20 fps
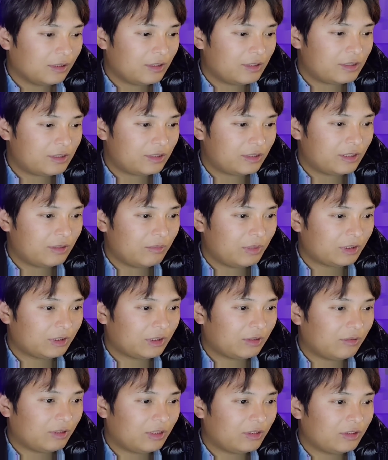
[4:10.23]
で、次ま
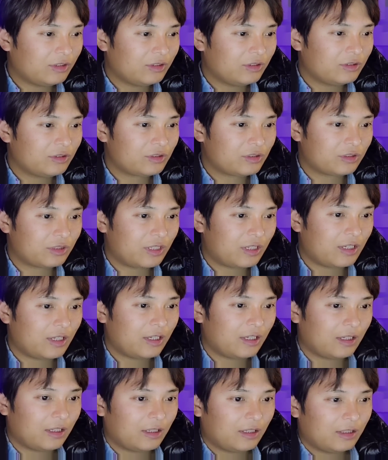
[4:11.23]
た悪いニュース
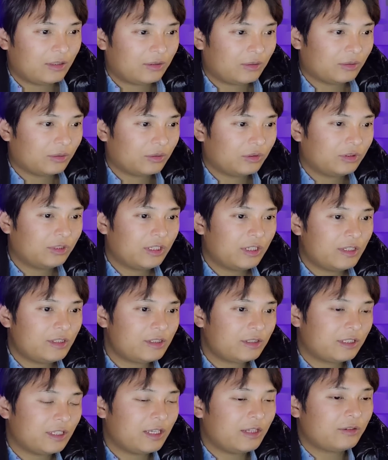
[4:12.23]
で、えっと、
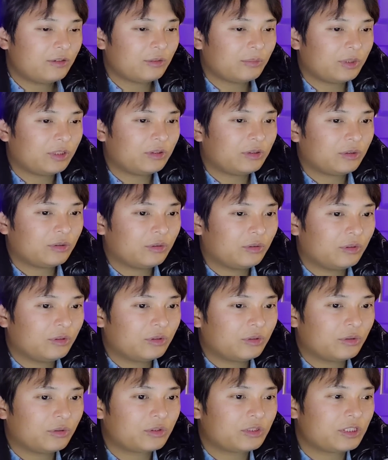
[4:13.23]
グレースケールの
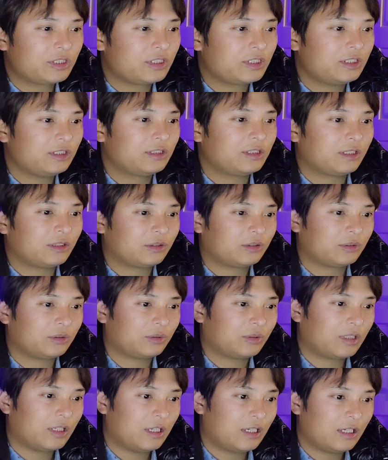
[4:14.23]
ビットコイン投資信託
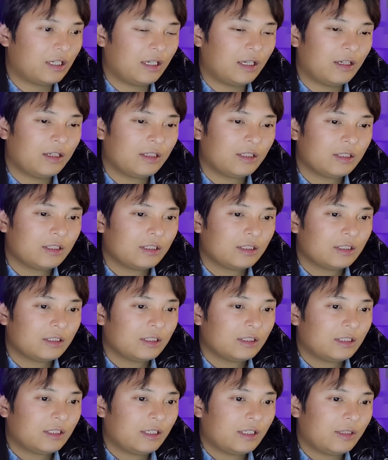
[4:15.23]
とか、
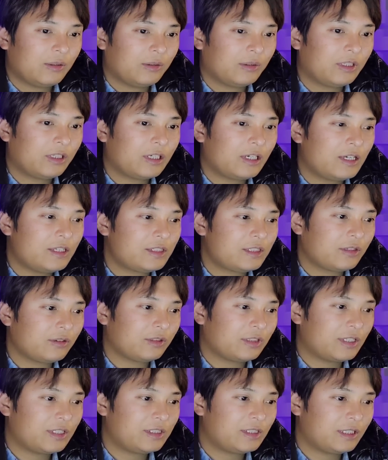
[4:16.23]
えー、親会社
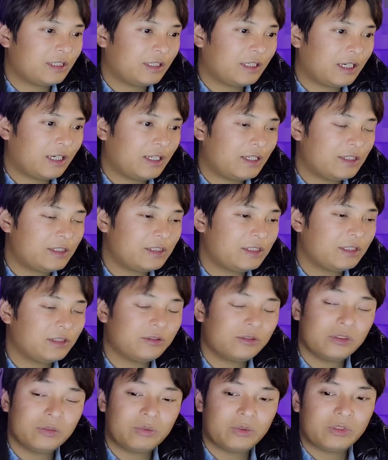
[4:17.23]
の
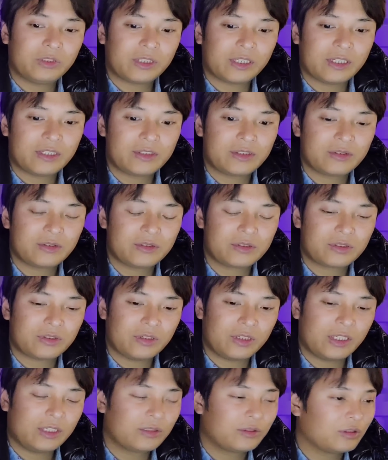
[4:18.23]
デジタルカレンシーグループに対するそ
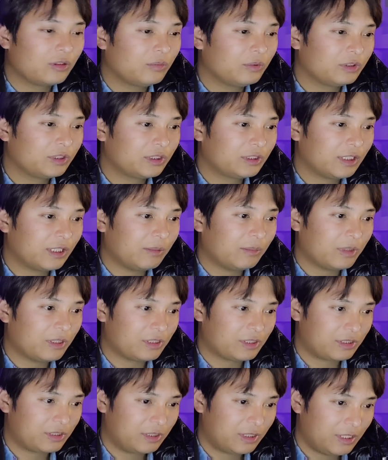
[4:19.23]
の影響も出てい
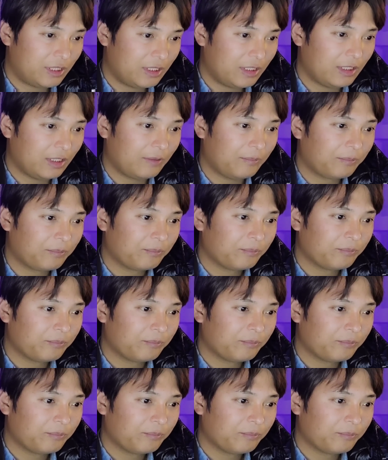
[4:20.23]
まして、